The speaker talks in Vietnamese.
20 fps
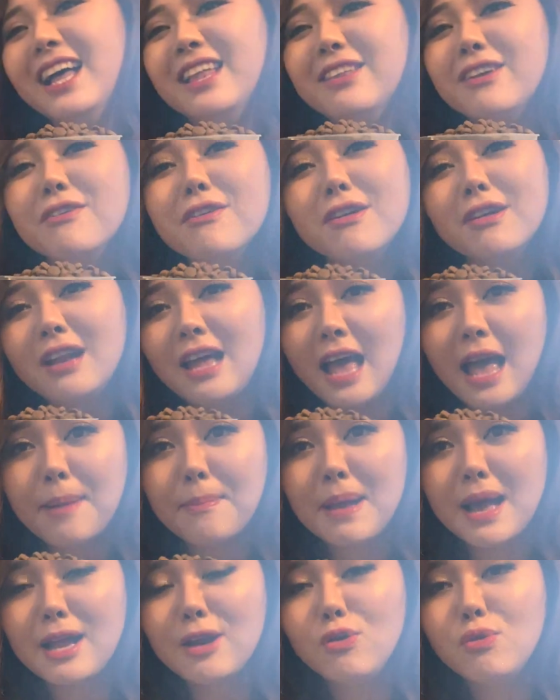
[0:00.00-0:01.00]
Nó rất là ham
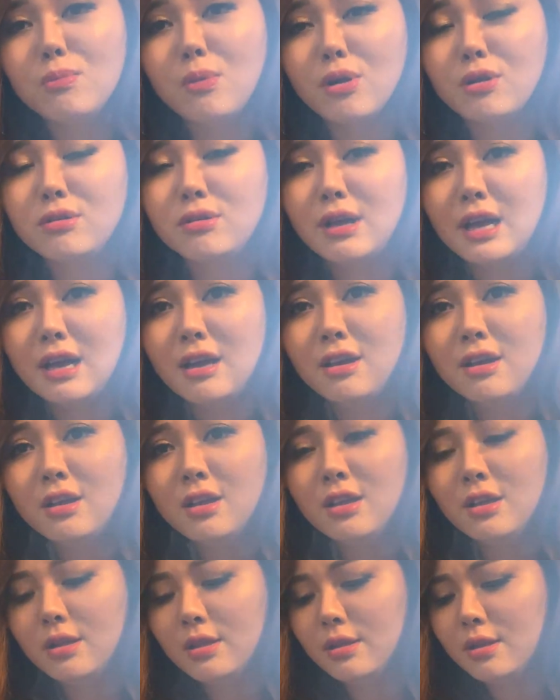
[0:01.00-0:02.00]
ăn luôn mọi người ạ. À.
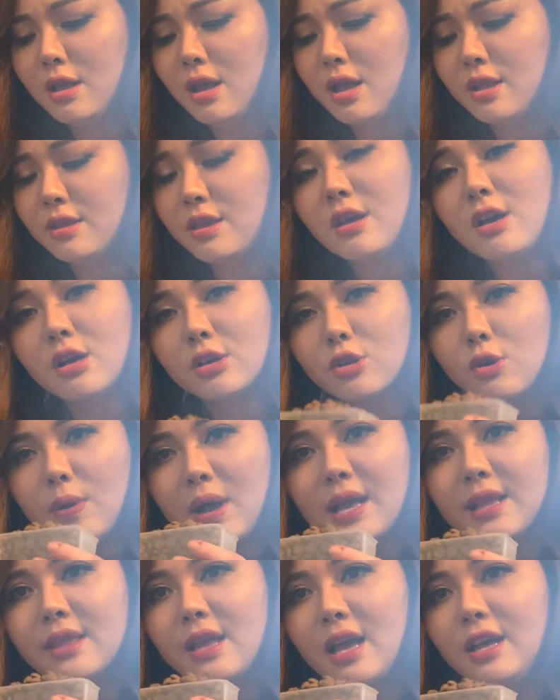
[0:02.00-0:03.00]
Nên chỉ cần đồ
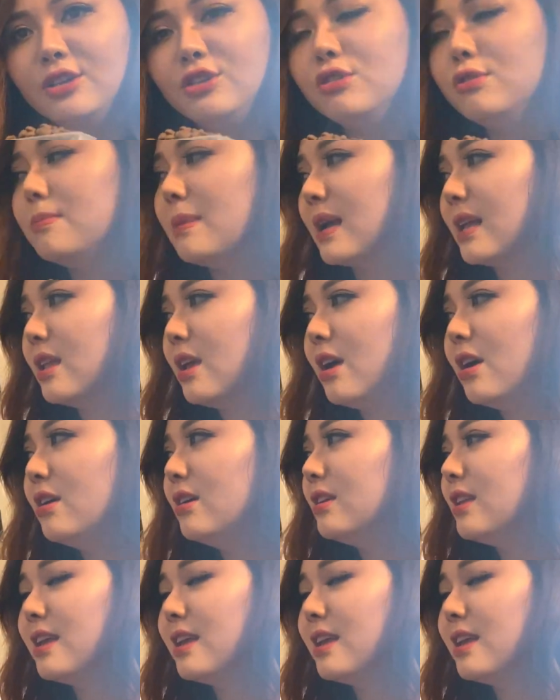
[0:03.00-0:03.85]
ăn để trước mặt nó